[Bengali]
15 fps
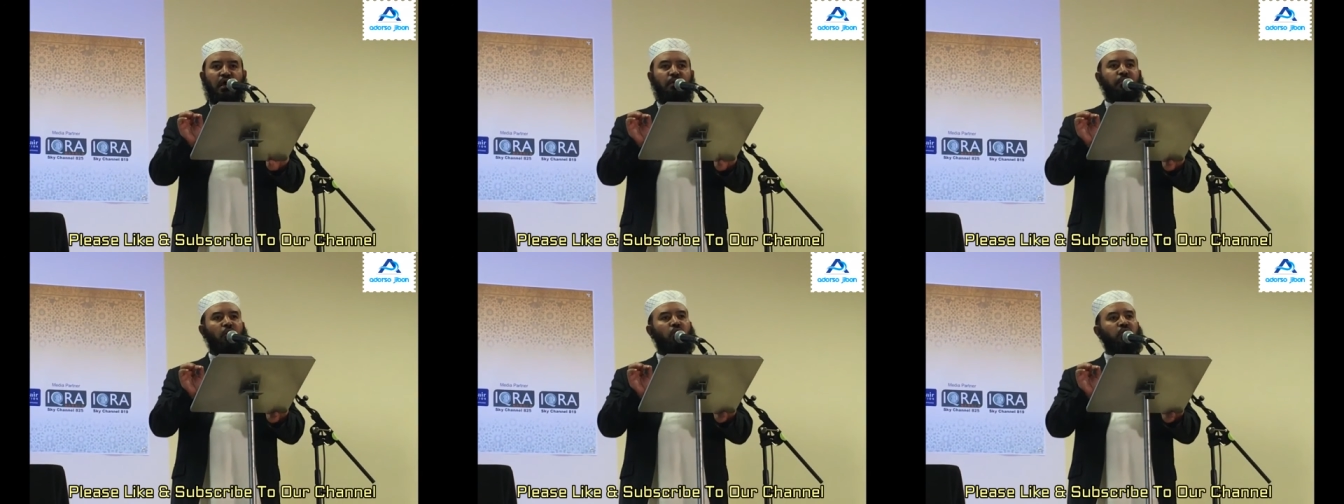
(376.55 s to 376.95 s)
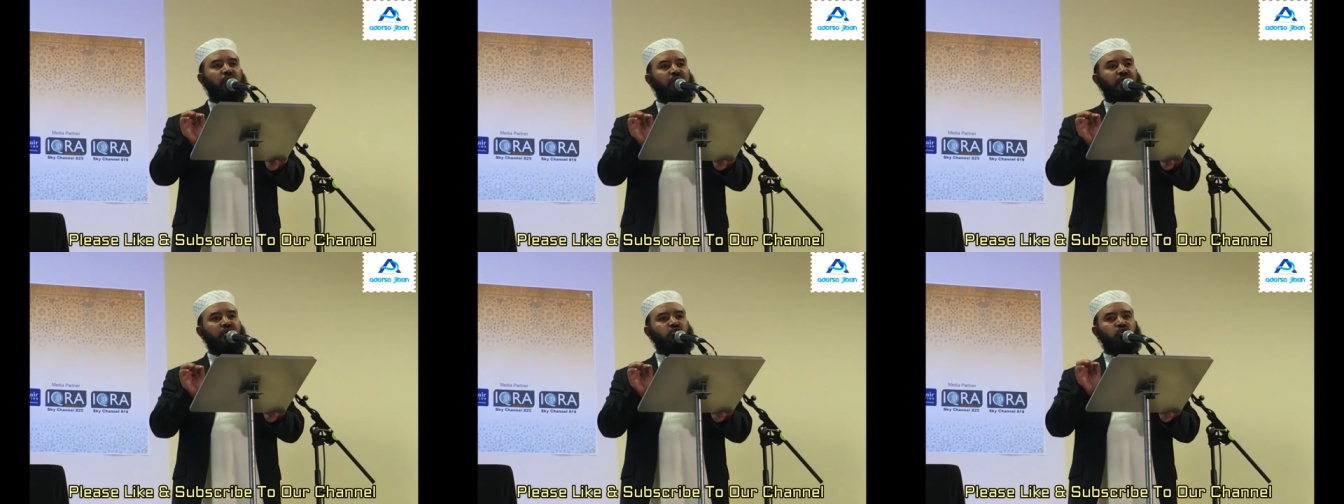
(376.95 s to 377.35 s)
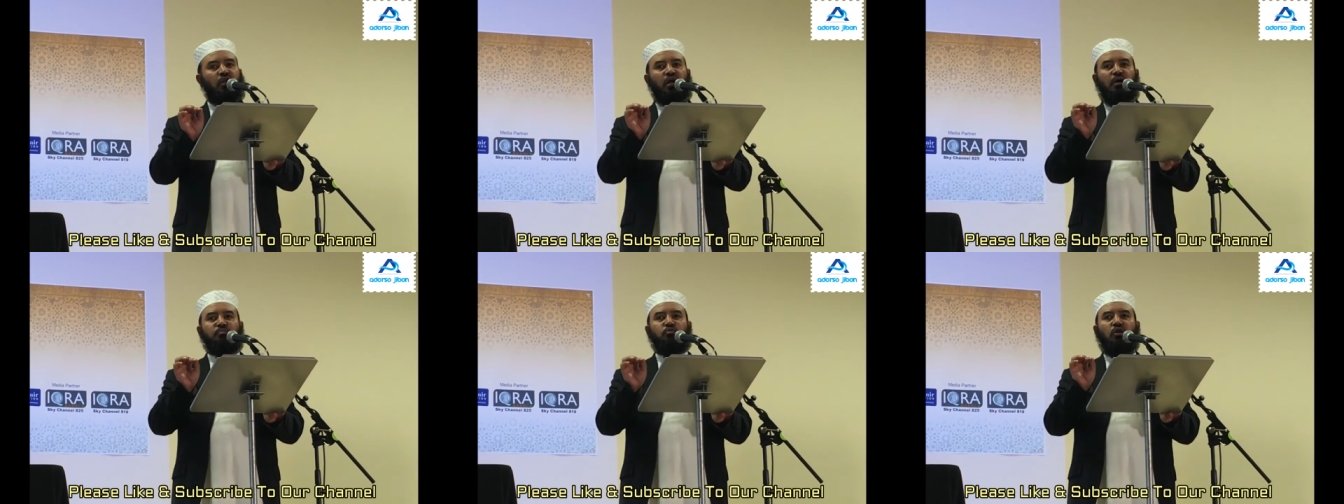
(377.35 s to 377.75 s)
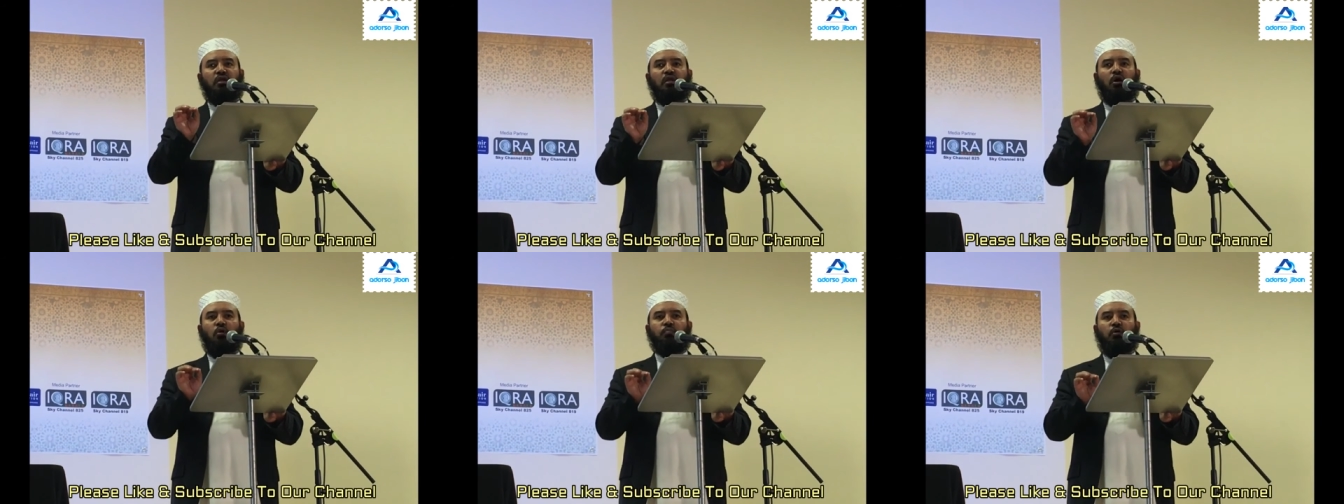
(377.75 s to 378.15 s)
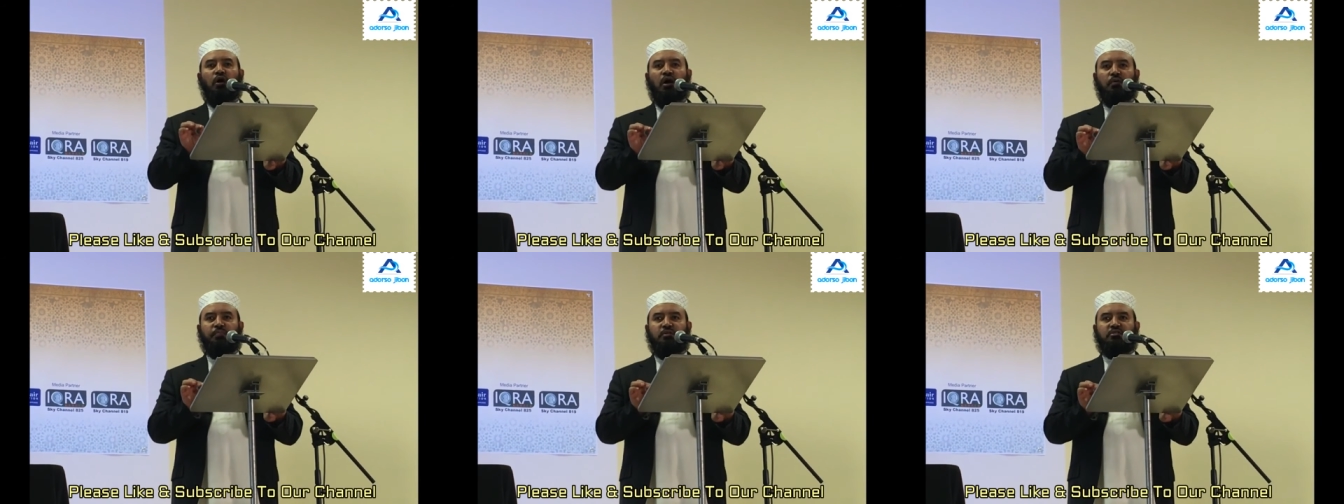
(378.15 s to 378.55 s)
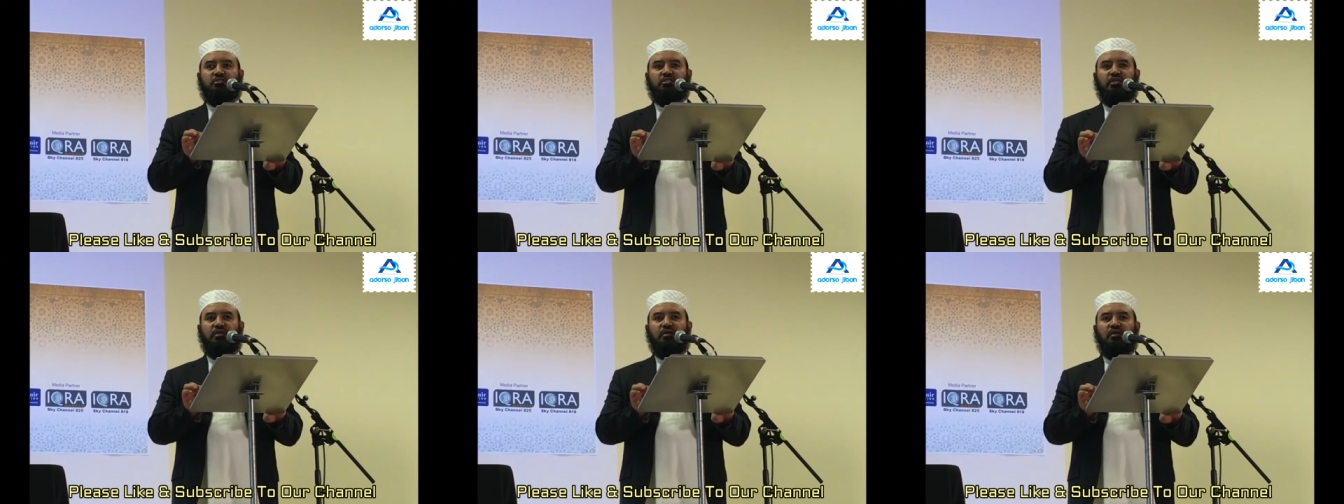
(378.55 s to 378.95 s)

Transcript: আমরা অনেক কিছু আলহামদুলিল্লাহ উপহার পাচ্ছি